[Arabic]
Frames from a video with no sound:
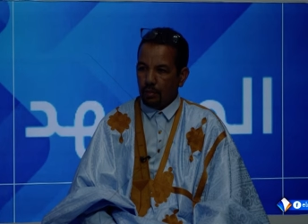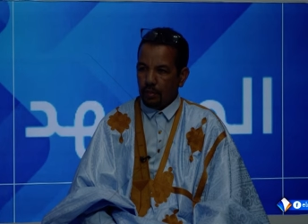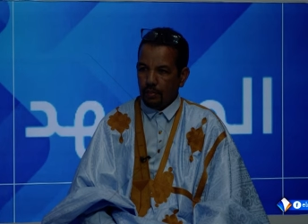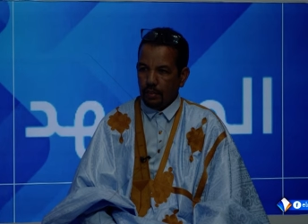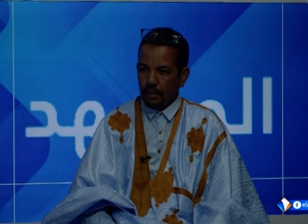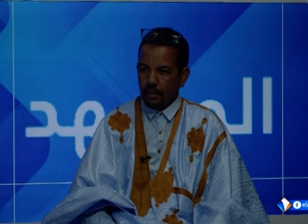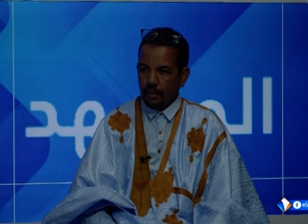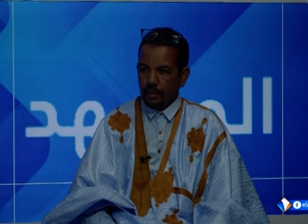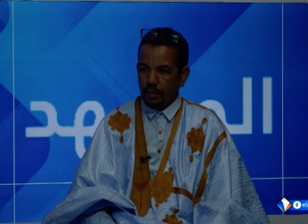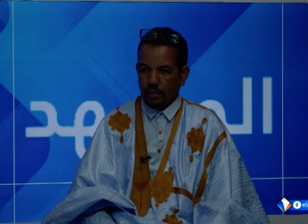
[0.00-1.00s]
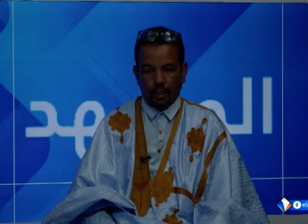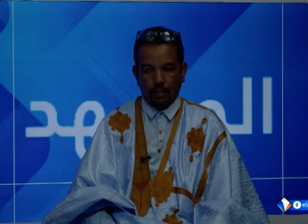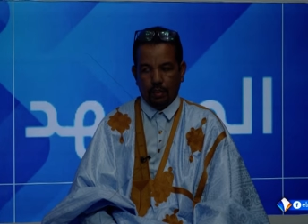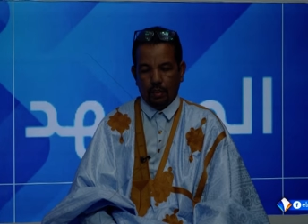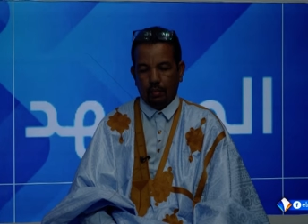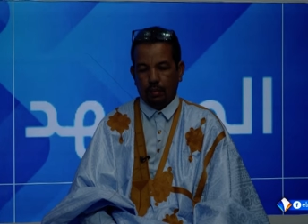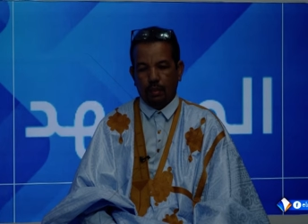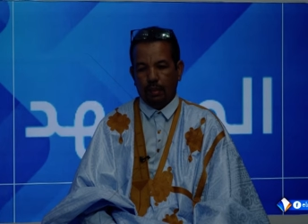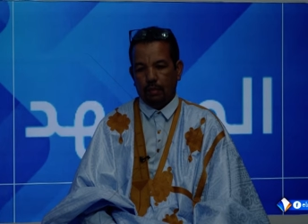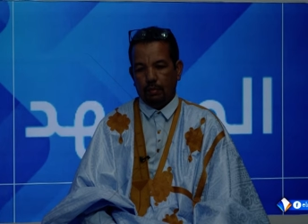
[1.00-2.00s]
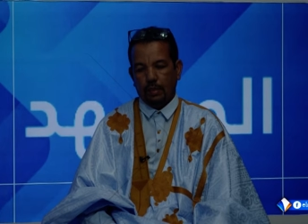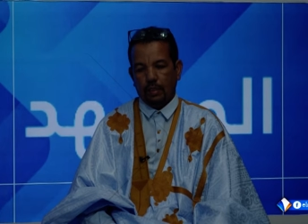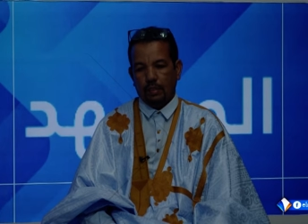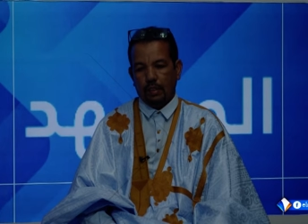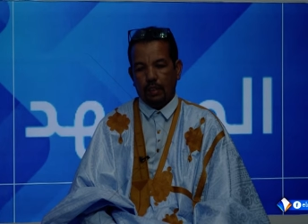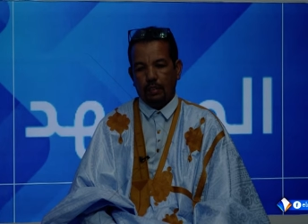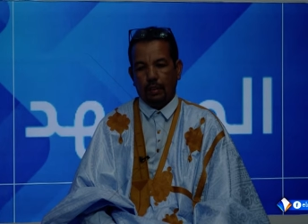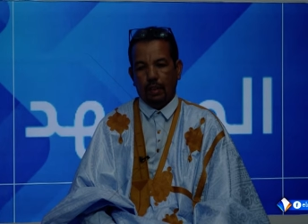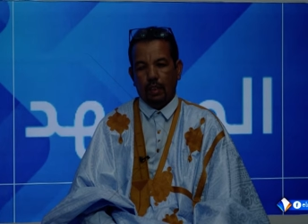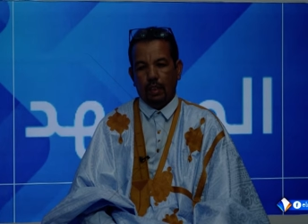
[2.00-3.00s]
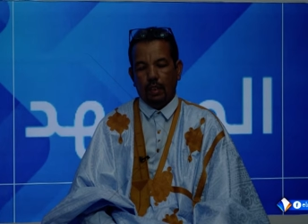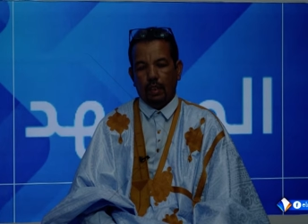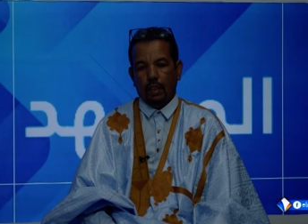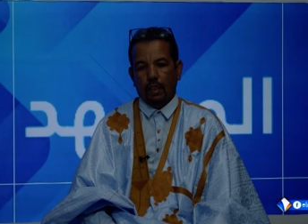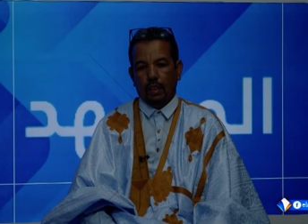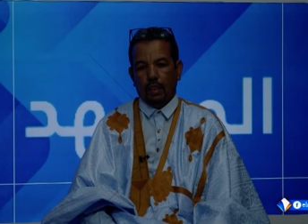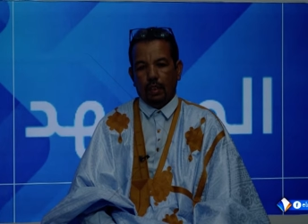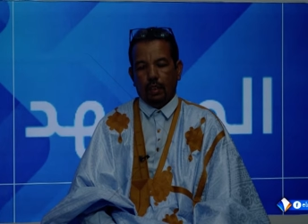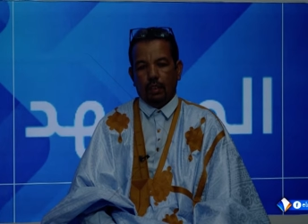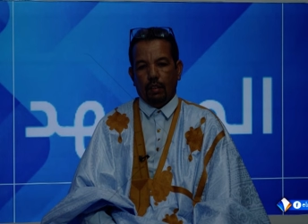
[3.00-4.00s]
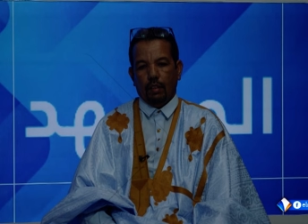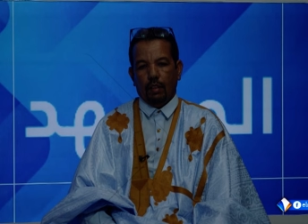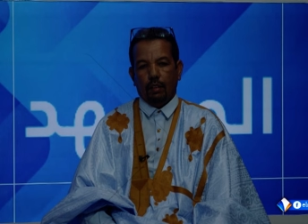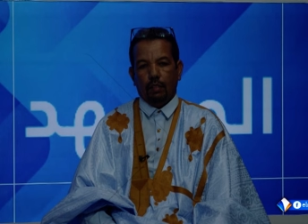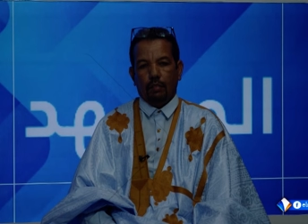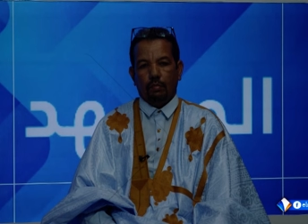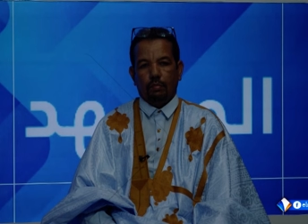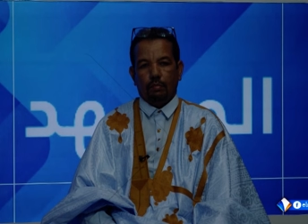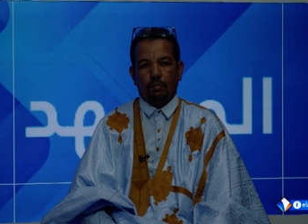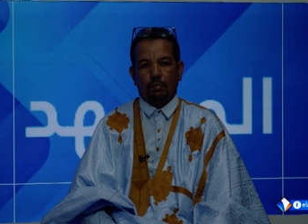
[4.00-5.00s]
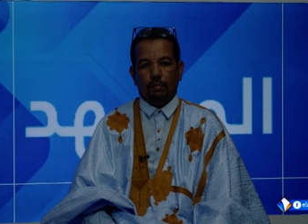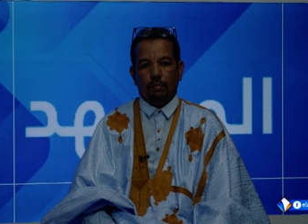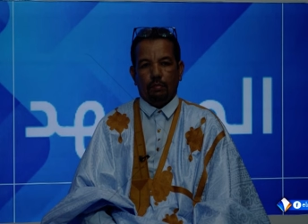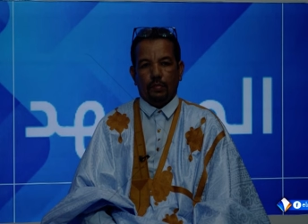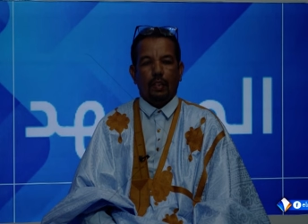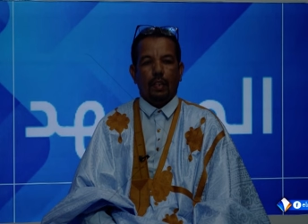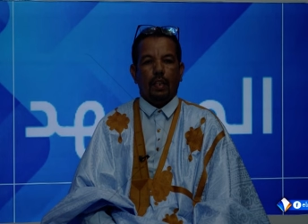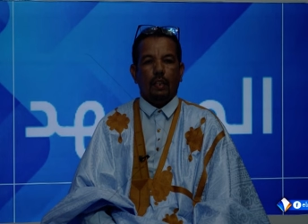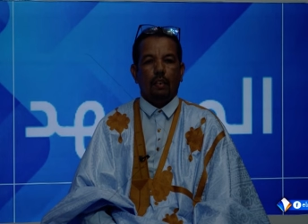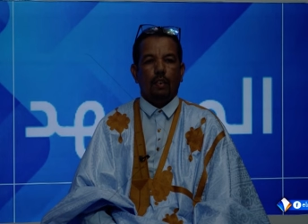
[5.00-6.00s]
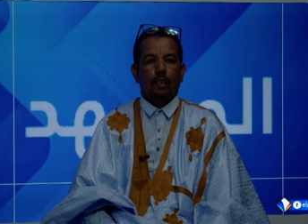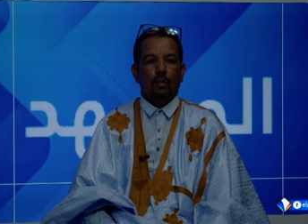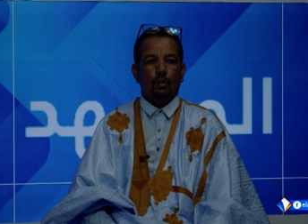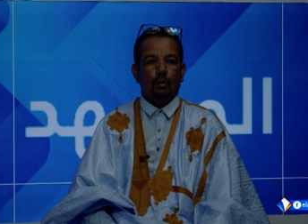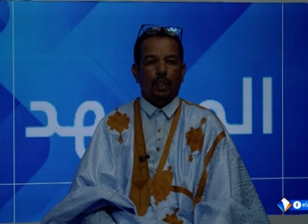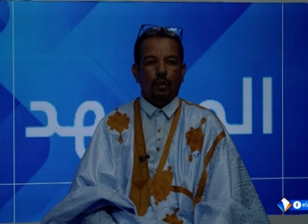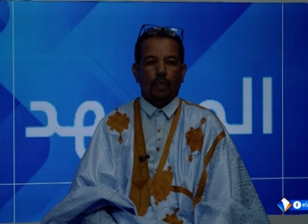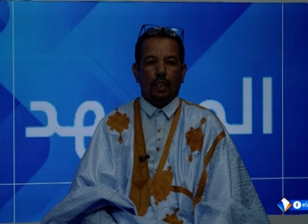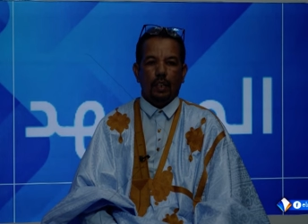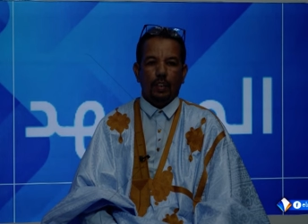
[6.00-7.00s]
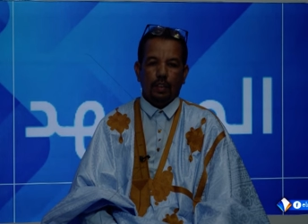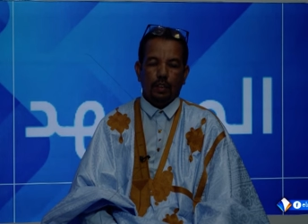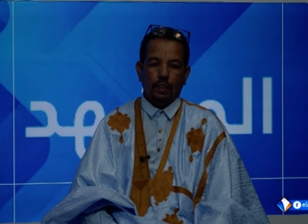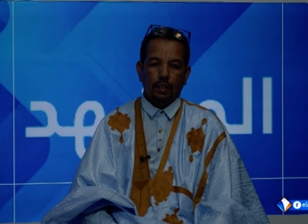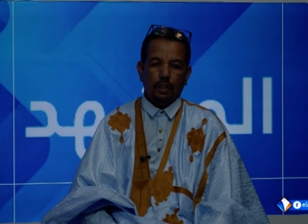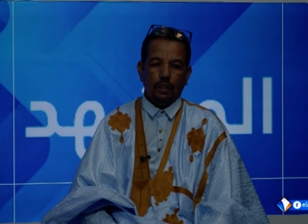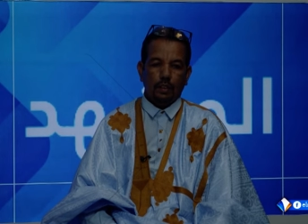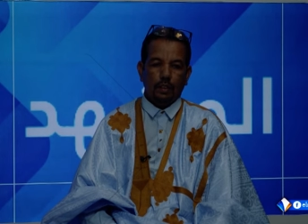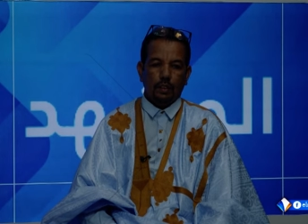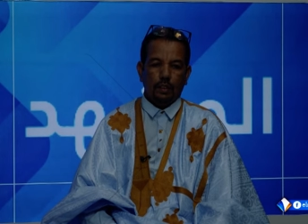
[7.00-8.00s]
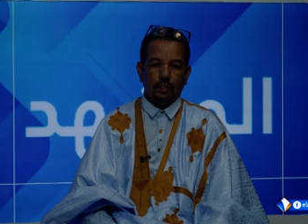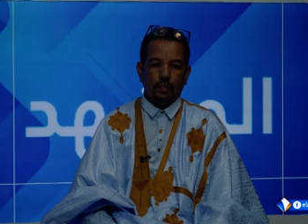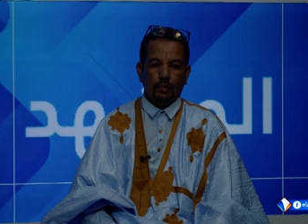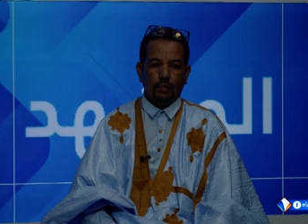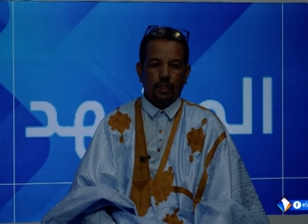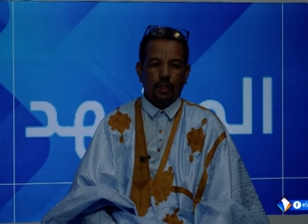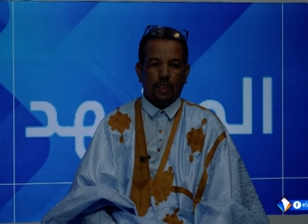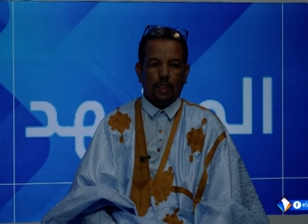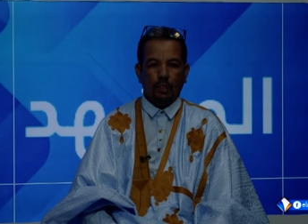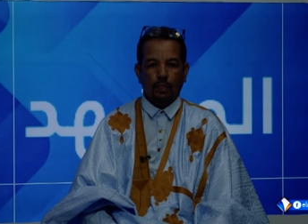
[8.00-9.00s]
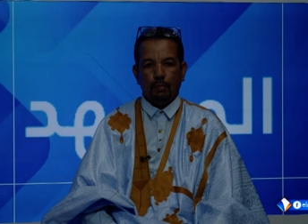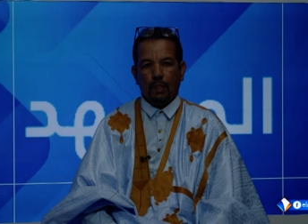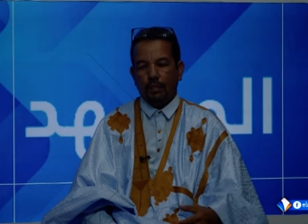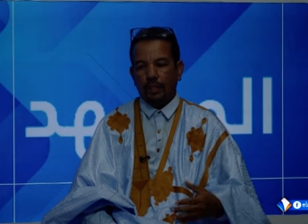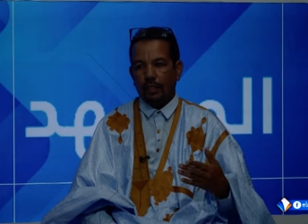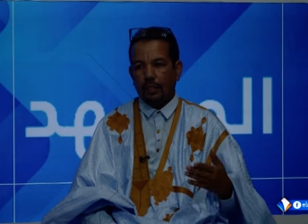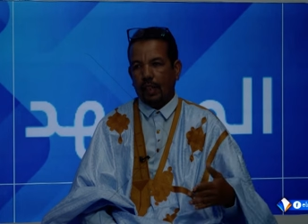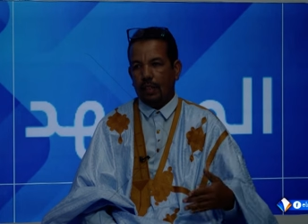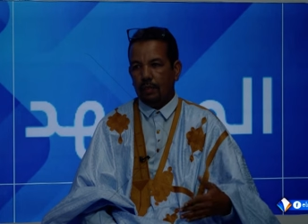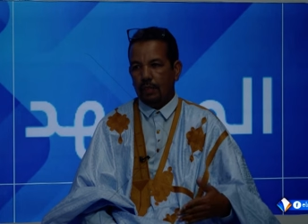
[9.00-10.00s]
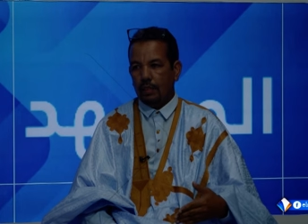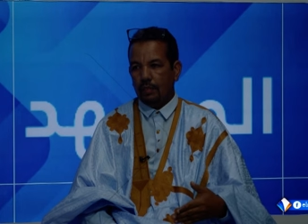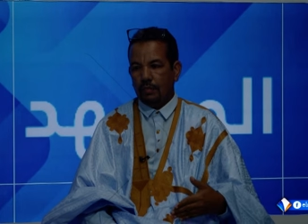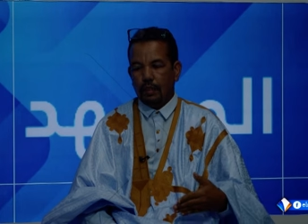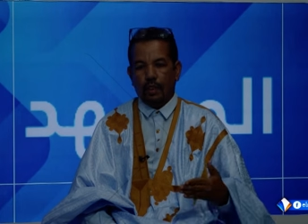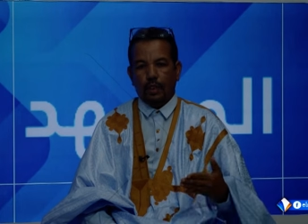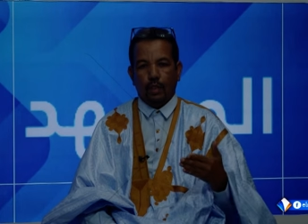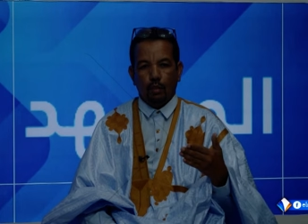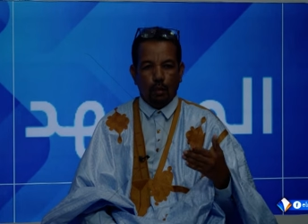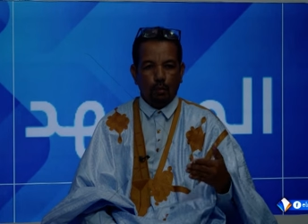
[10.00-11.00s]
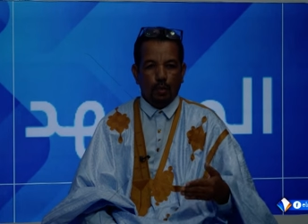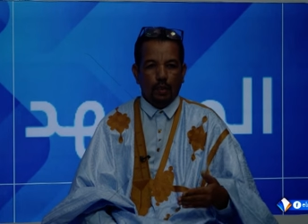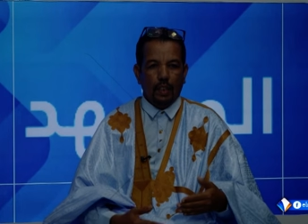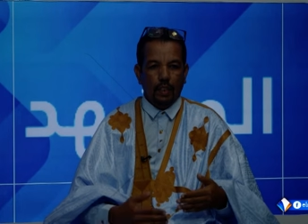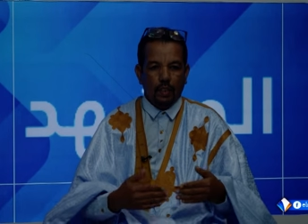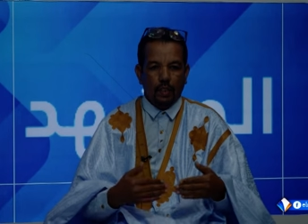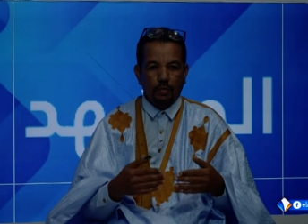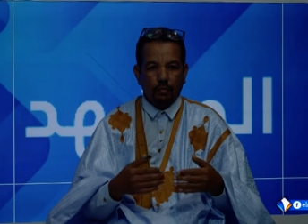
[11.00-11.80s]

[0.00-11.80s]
بصفتي الشخصية وليست بصفتي الرسمية آه، نظرا لأنه نحن الآن نشهد فترة حكما فترة انتخابية نحن مقبلون على